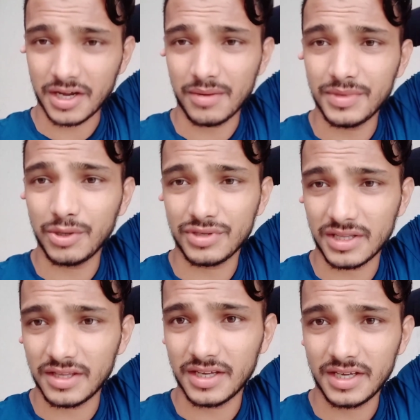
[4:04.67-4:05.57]
कम नहीं हो
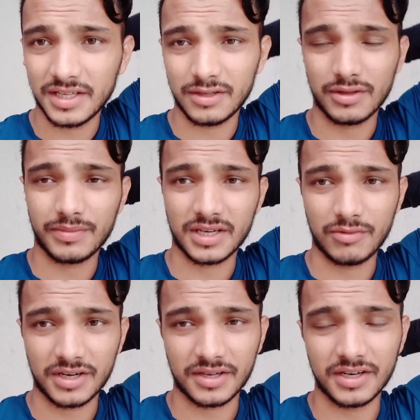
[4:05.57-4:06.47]
जाती है तब
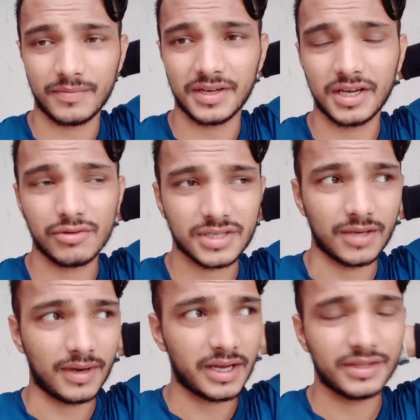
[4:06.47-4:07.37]
तक वेट करना पड़ेगा
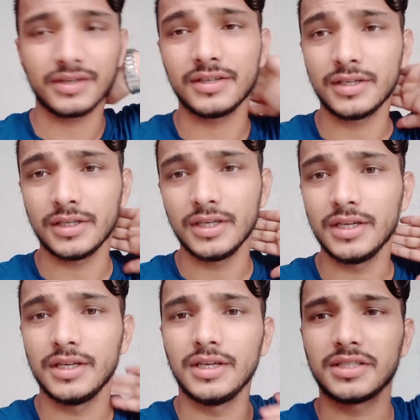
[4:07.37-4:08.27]
उसके बाद
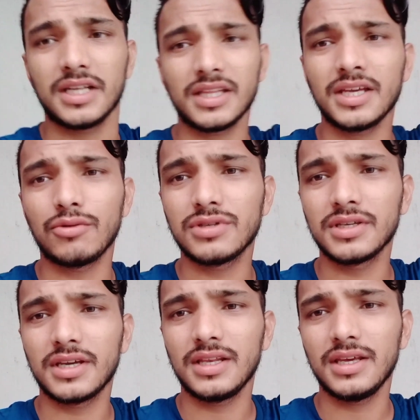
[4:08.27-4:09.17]
चलते हैं
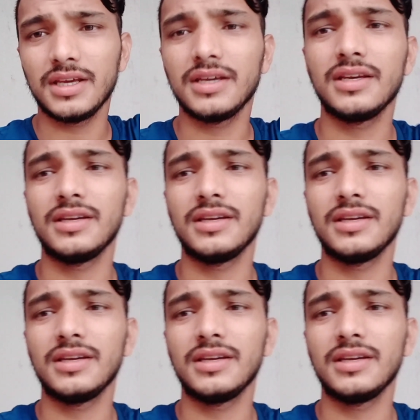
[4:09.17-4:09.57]
कोचिंग के लिए